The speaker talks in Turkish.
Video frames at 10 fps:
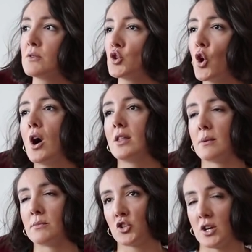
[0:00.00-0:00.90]
Çoğu
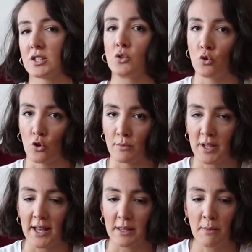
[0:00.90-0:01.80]
anlamda şanslı görüyorum
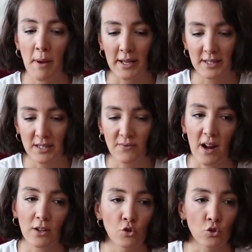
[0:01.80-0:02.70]
kendimi. Belki siz
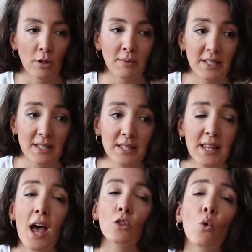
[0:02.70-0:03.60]
farklı düşünüyor
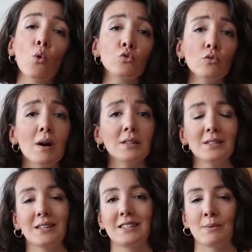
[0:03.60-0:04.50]
olabilirsiniz. Doğduğum
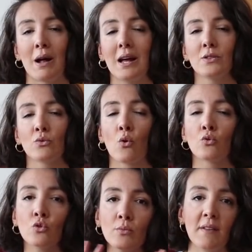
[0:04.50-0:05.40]
andan itibaren
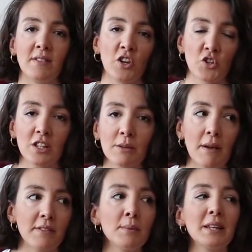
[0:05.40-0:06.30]
doğduğum evde,
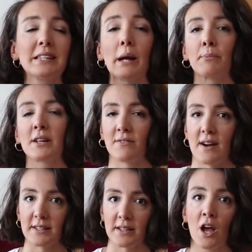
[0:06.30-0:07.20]
yaşadığım evde bir kitaplık
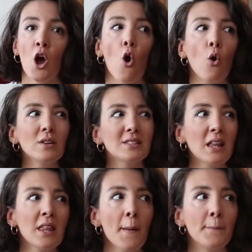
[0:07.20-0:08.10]
vardı. O
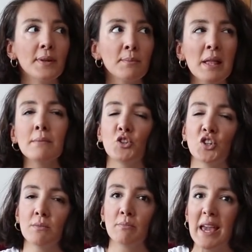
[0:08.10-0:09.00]
yüzden benim
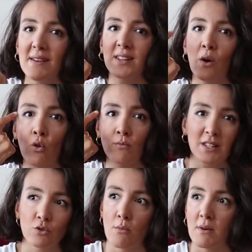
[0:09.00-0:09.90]
için bir evde
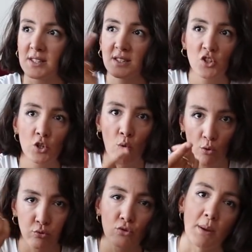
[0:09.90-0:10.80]
olmazsa olmaz sizin için
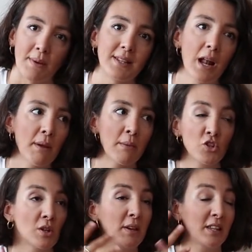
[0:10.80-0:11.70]
koltuksa mesela benim
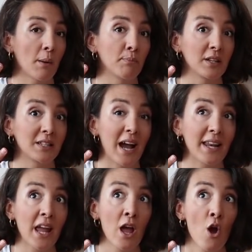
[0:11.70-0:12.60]
için içine bir kitaplık
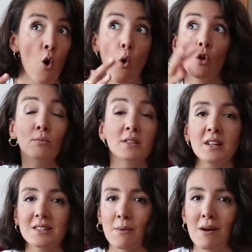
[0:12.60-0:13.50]
yani
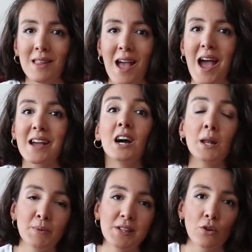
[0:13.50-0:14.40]
olmadığı zaman
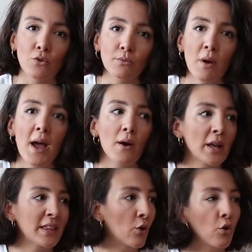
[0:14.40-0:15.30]
garipsiyorum.
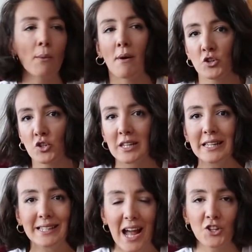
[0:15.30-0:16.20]
E, dekor amaçlı
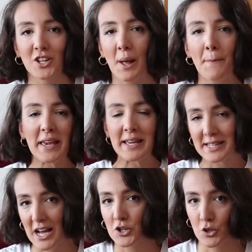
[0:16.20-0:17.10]
değil gerçekten bir
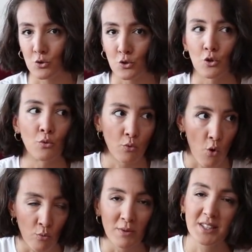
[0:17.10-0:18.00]
ihtiyaçtan ötürü
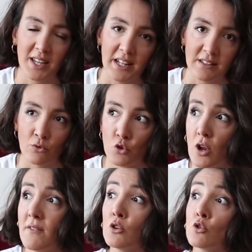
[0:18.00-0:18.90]
olması gerektiğini
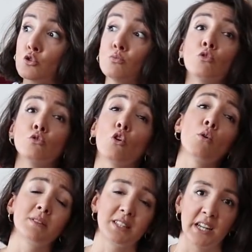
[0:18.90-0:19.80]
düşünüyorum ve gözümün önünde
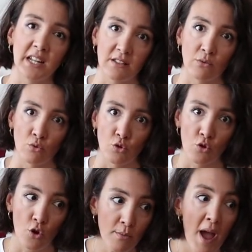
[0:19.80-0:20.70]
olması gerektiğini
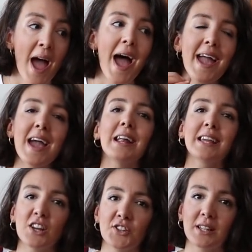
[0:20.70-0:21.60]
düşünüyorum. Eğer
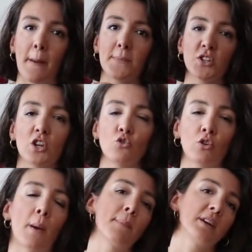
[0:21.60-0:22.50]
gerçekten bir şey
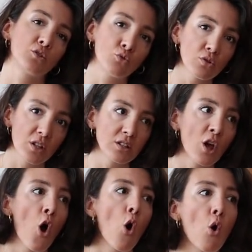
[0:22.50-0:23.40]
çok yapmak
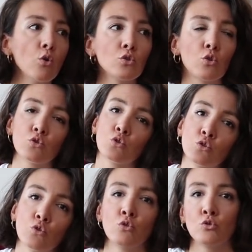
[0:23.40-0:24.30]
istiyorsanız onu
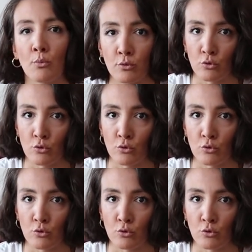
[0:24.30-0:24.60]
gözünüzün önünde